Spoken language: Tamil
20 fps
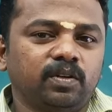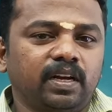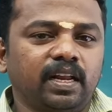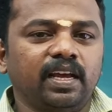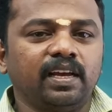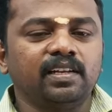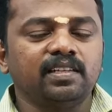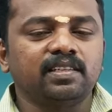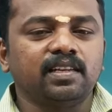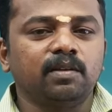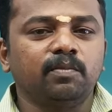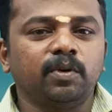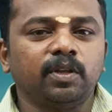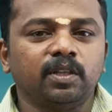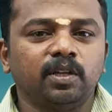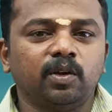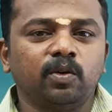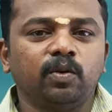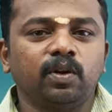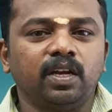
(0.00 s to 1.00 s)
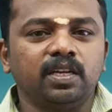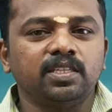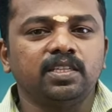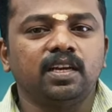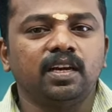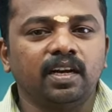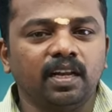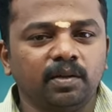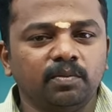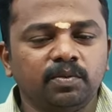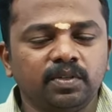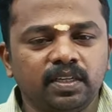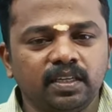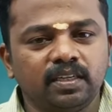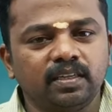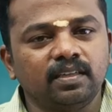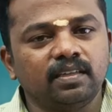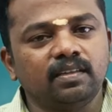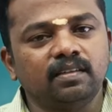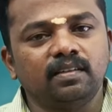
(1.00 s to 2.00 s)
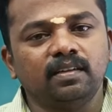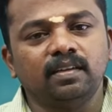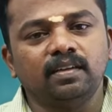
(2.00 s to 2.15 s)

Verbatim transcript: ட்ரையாங்கிள்ஸ்லேயே பார்த்தீங்கன்னா ஒரு அஞ்சாறு டைப்ஸ் இருக்கு